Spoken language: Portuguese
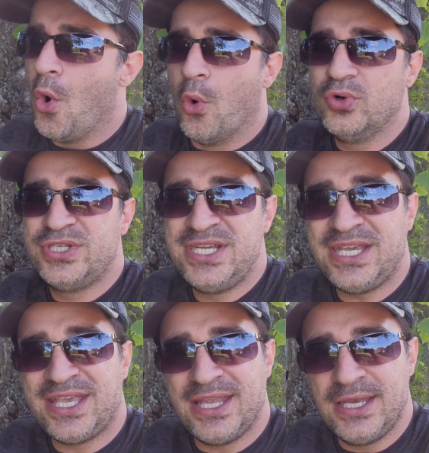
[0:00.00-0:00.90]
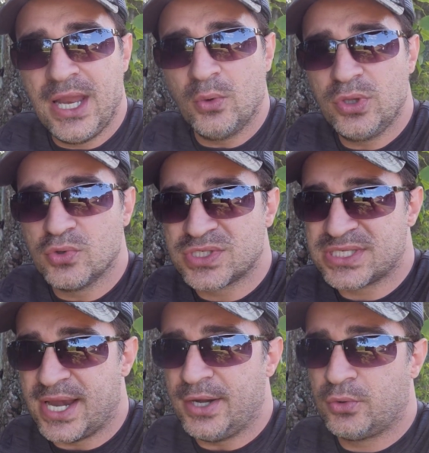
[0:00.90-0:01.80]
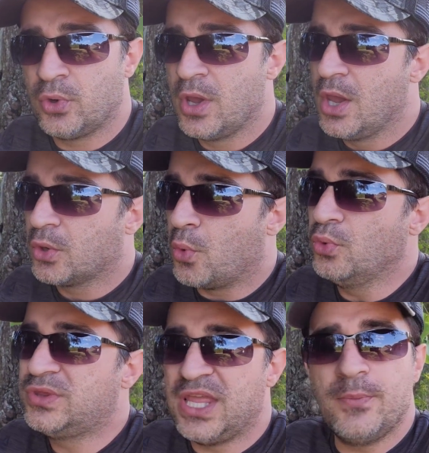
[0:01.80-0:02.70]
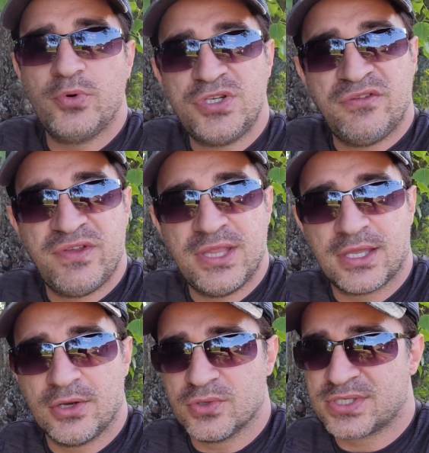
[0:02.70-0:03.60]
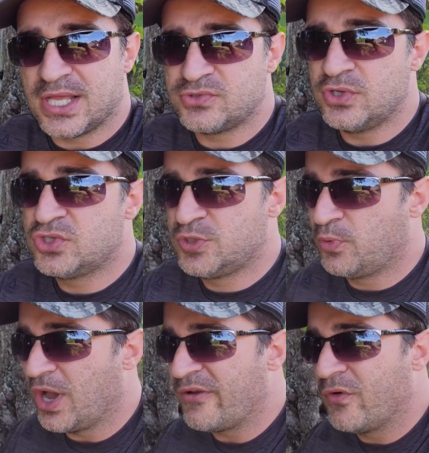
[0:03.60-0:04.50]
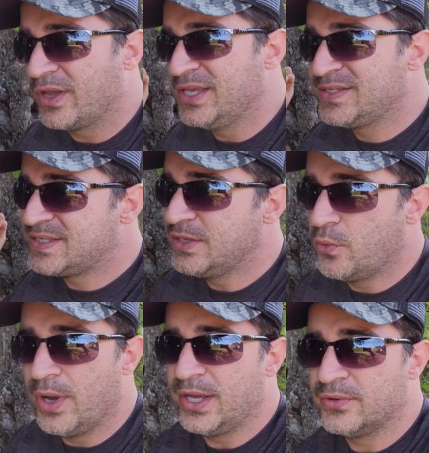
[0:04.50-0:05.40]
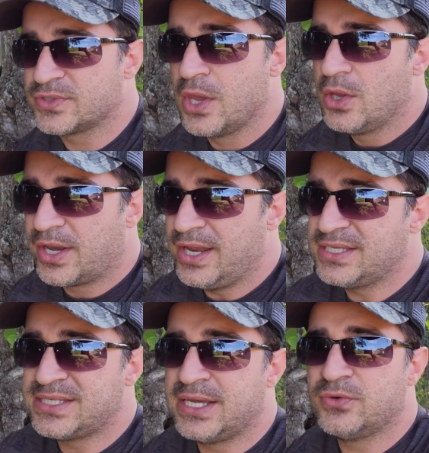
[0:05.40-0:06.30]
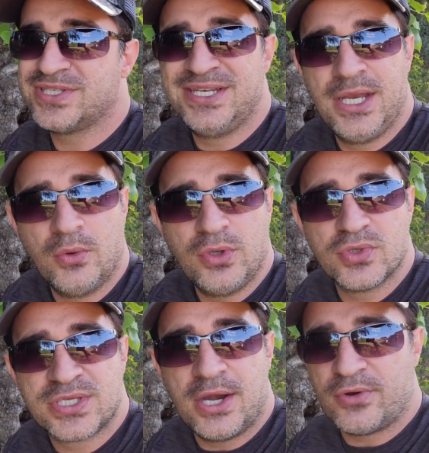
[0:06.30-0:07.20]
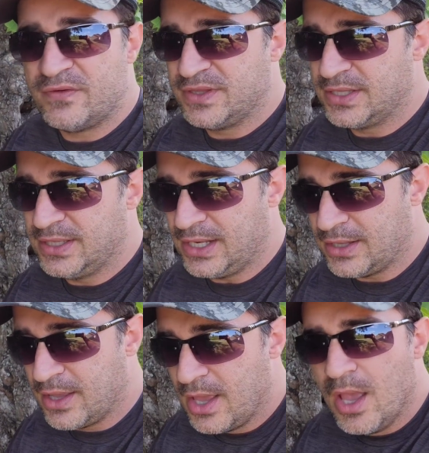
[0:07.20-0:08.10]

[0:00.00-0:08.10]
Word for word: ou de que não deu certo com um tempo de vida aqui nos Estados Unidos, tipo o cara ficou aqui 5 anos, 3 anos e não deu certo na vida dele,